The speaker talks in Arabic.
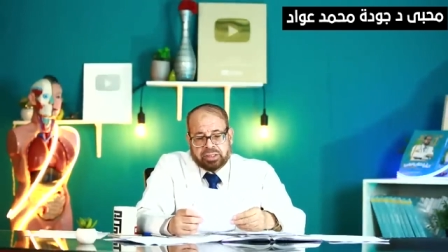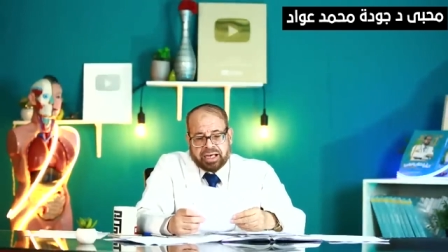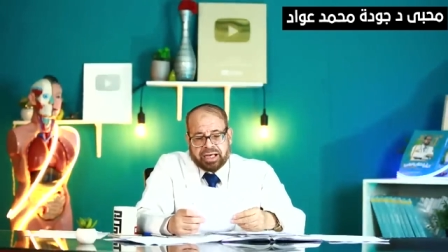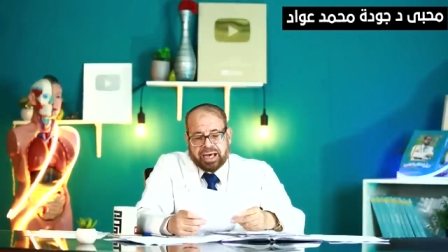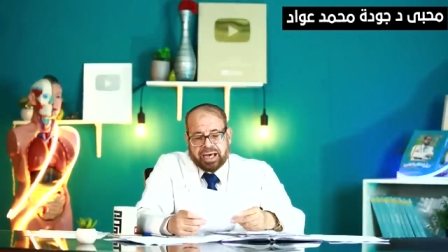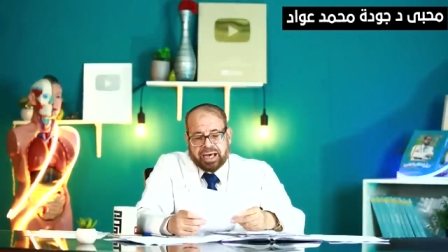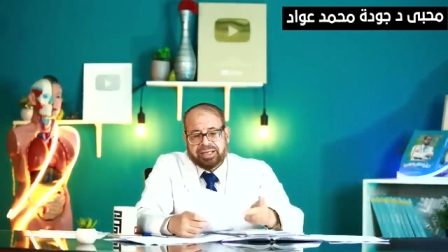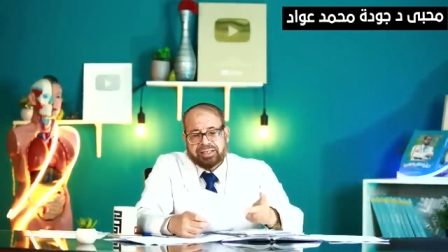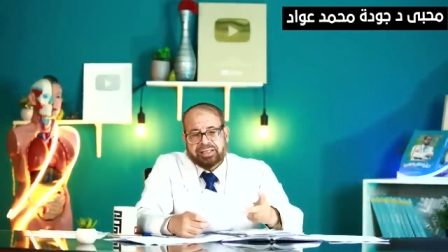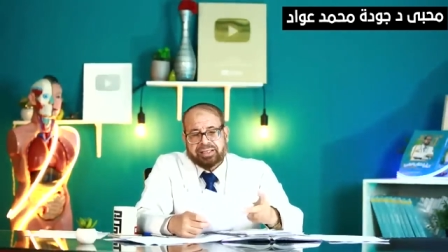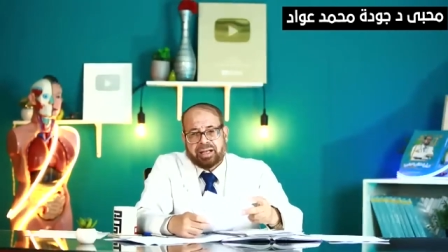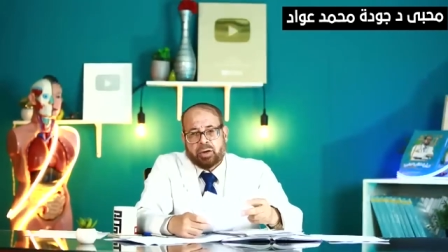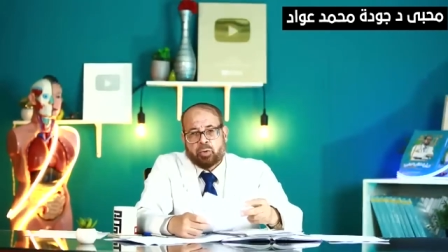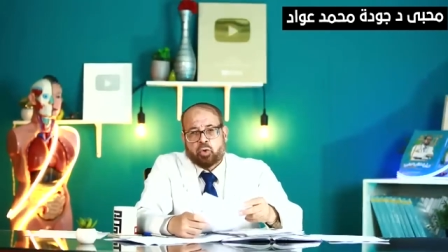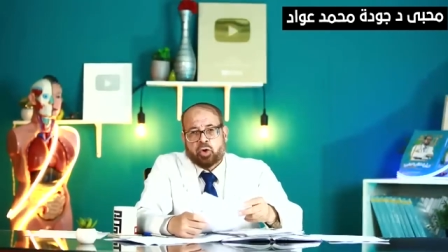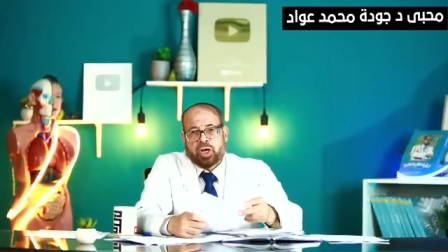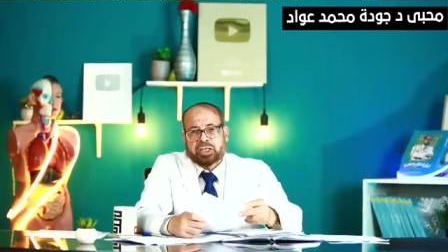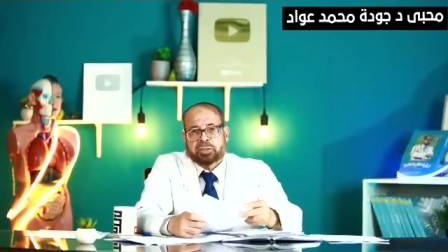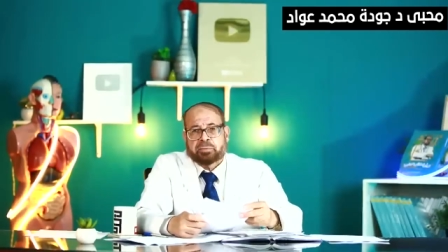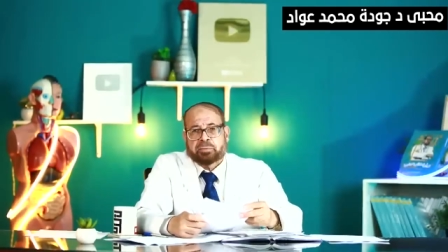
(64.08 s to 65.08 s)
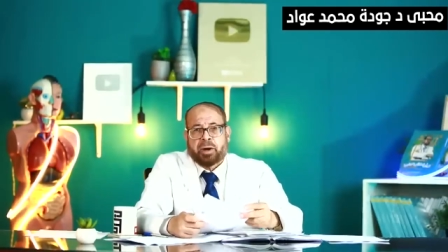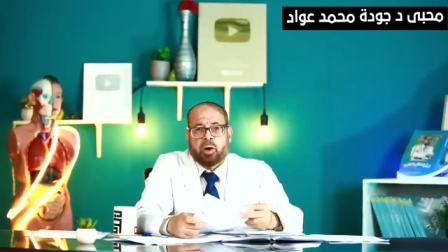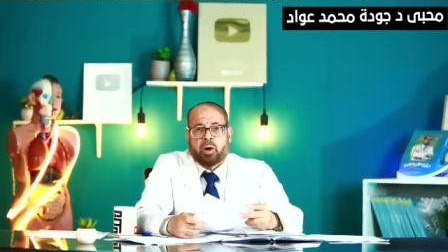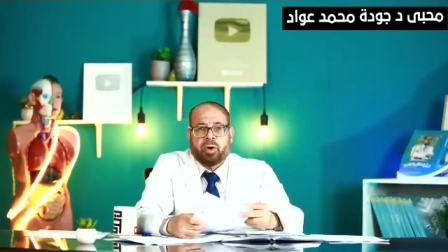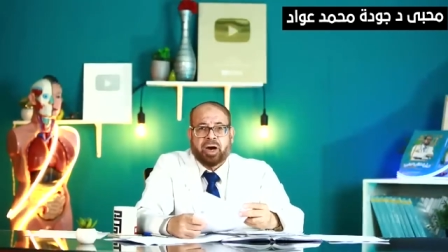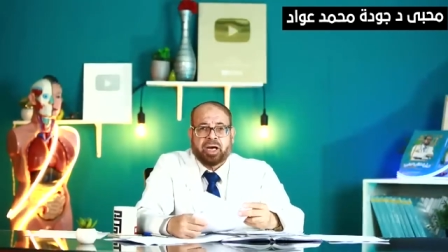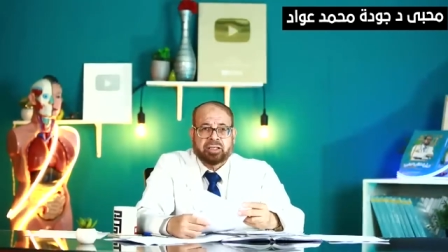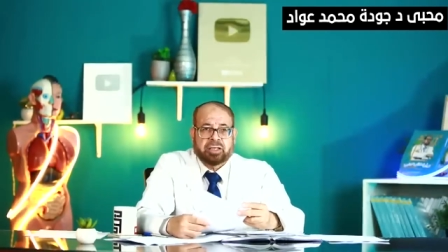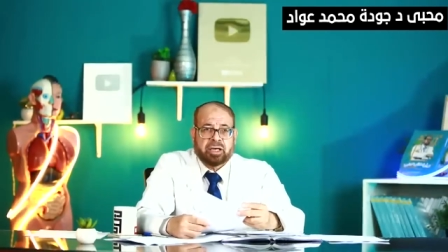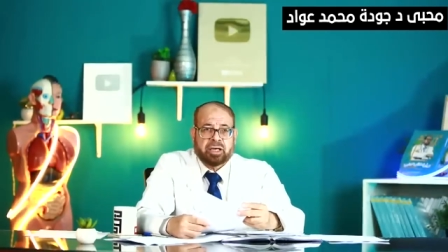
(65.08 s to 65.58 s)
كان الزوج يشبع
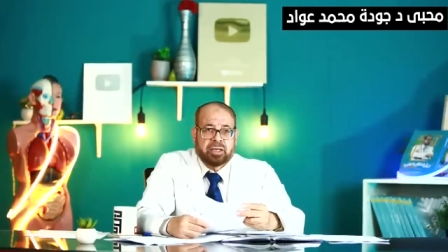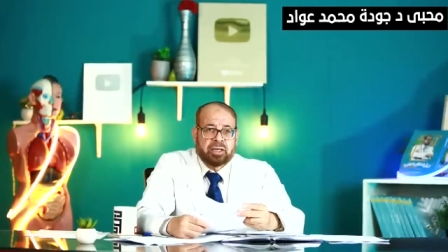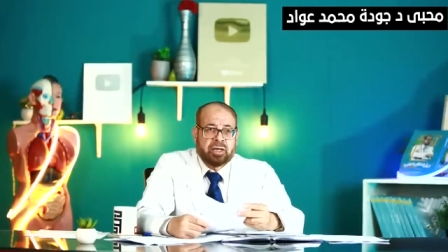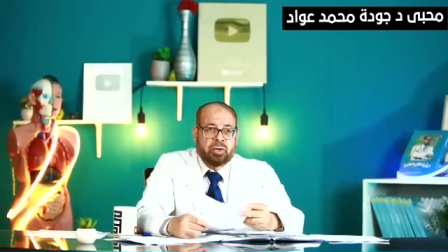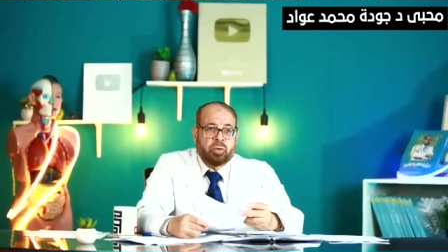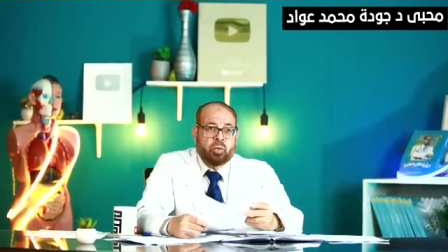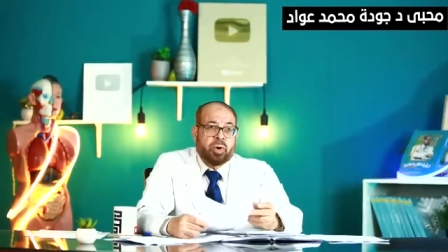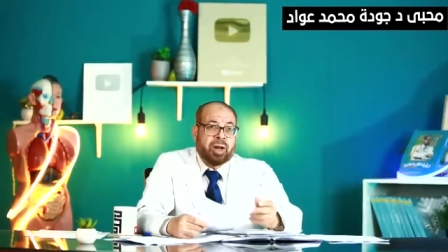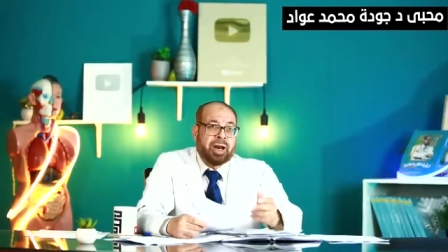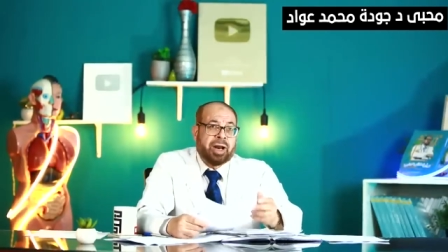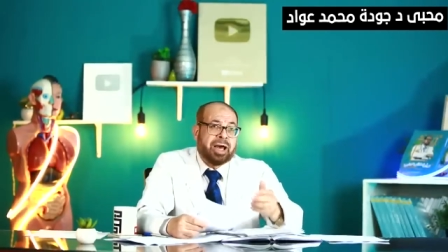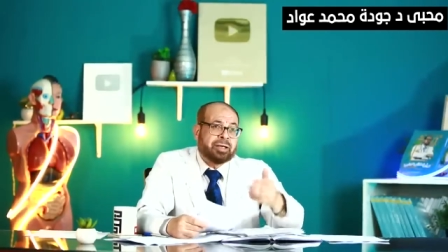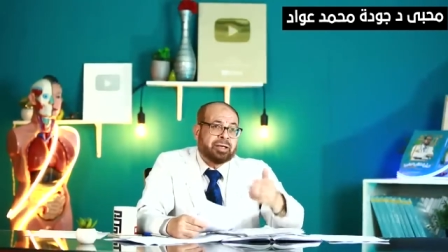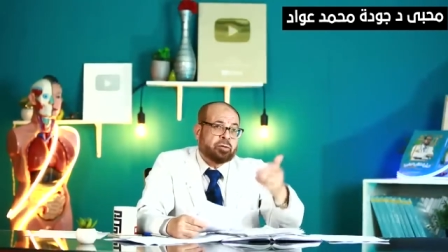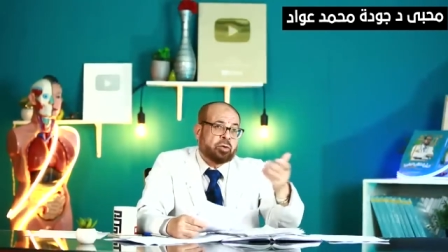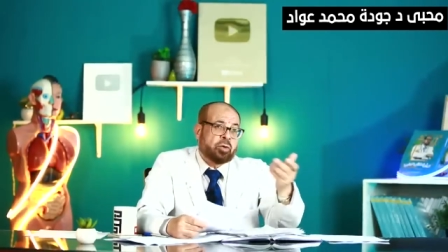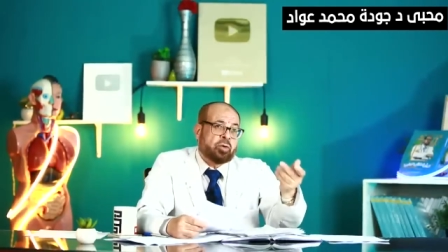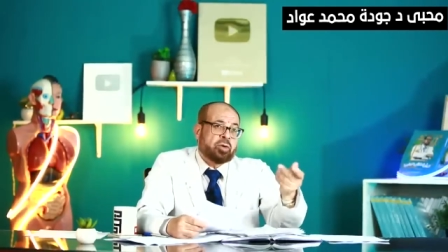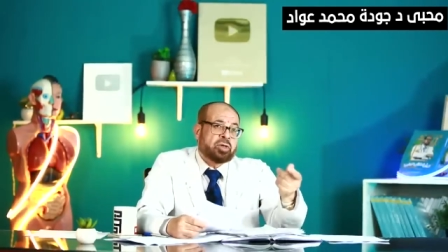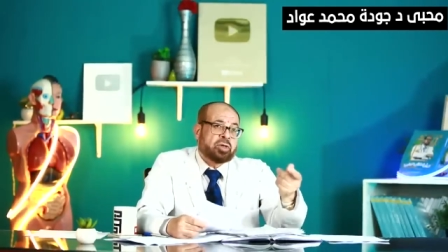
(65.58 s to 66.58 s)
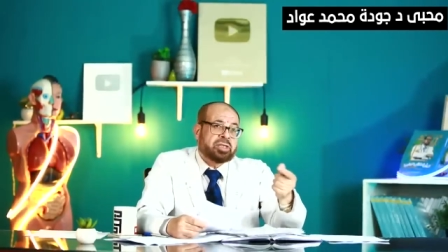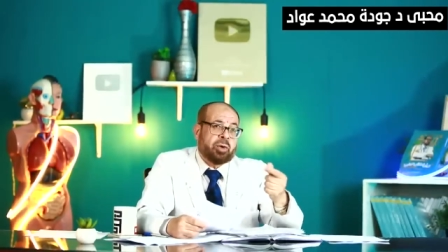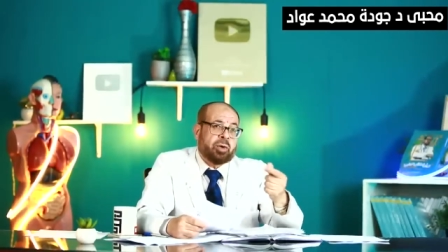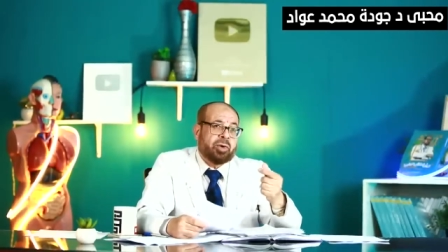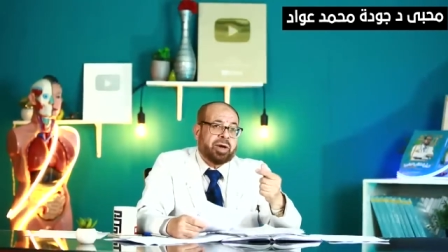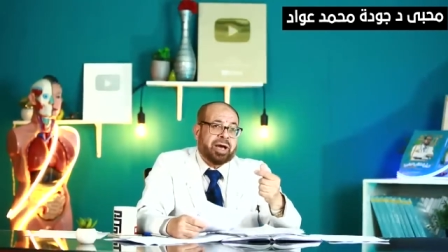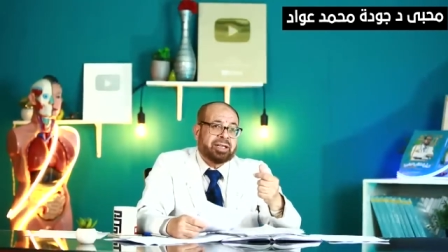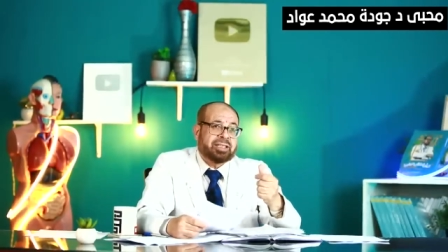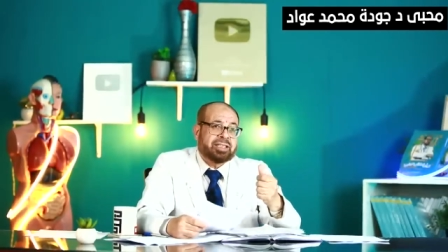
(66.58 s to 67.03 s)
واحدة ولا يترك للزوجة